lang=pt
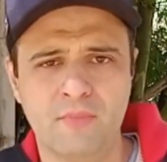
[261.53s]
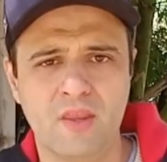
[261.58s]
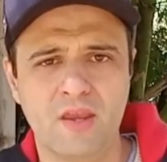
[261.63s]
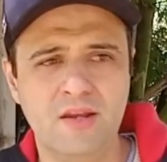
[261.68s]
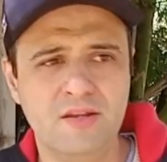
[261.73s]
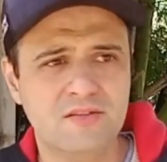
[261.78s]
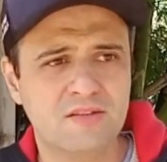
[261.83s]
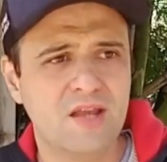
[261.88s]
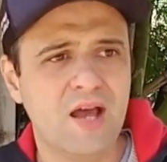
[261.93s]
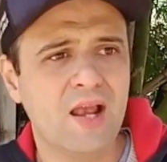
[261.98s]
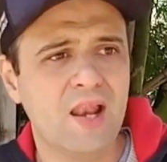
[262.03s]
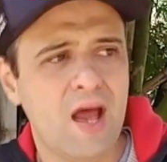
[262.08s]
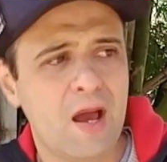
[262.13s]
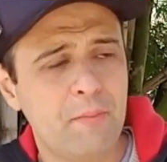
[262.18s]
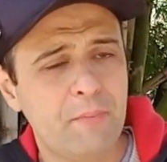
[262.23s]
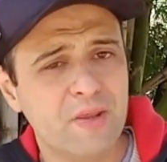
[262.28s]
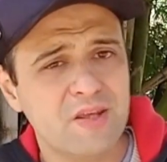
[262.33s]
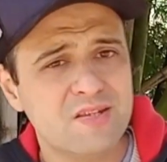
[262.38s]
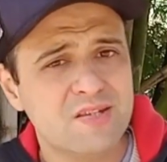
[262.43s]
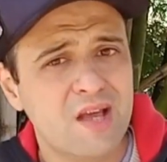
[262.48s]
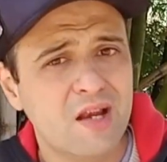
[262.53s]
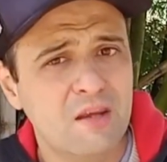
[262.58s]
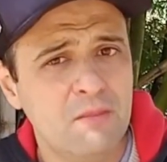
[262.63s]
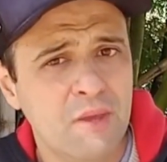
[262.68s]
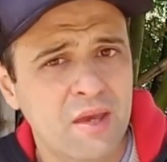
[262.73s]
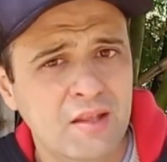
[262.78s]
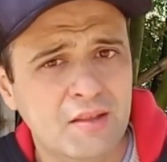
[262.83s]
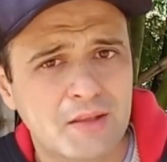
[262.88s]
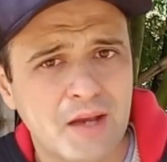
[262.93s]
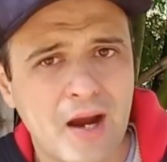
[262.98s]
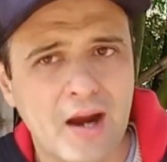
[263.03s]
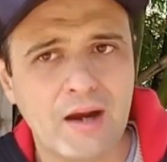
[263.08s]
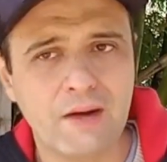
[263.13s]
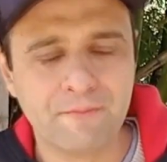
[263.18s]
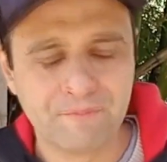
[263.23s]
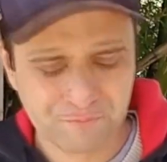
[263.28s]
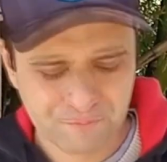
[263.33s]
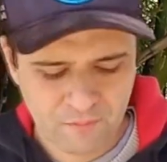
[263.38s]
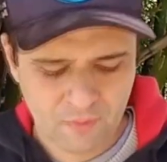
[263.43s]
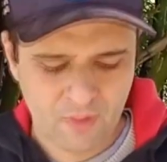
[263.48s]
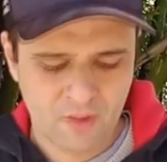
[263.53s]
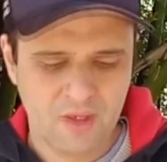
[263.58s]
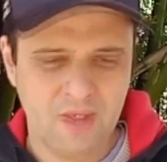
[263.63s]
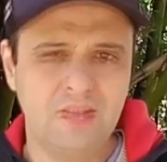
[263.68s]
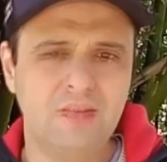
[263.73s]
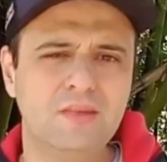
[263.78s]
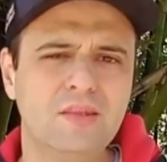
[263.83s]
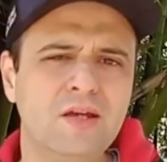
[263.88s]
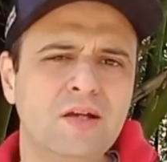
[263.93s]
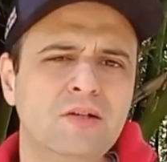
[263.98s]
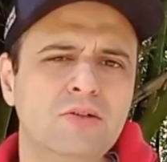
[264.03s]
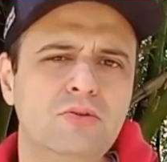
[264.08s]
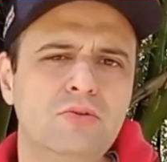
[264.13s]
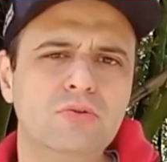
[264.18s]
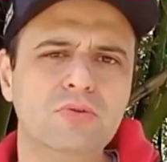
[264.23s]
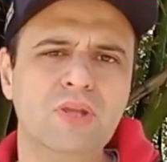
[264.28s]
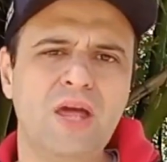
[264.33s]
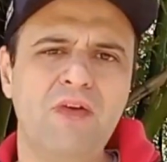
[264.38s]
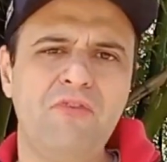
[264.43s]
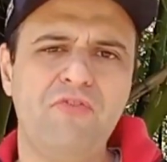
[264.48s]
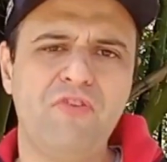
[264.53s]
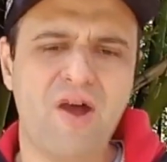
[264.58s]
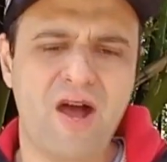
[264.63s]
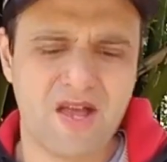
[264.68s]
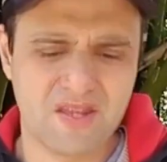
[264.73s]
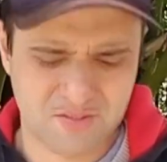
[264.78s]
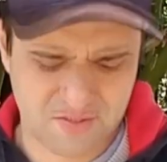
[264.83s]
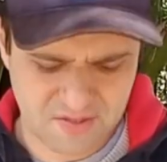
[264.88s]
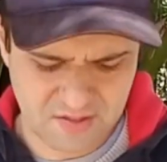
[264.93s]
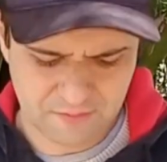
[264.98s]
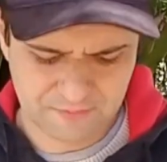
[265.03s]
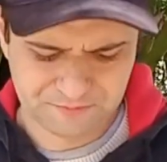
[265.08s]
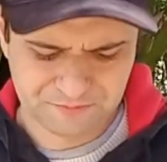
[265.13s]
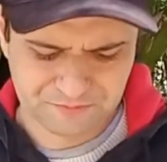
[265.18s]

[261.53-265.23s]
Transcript: Ele está lá para se alimentar. E tanto na fase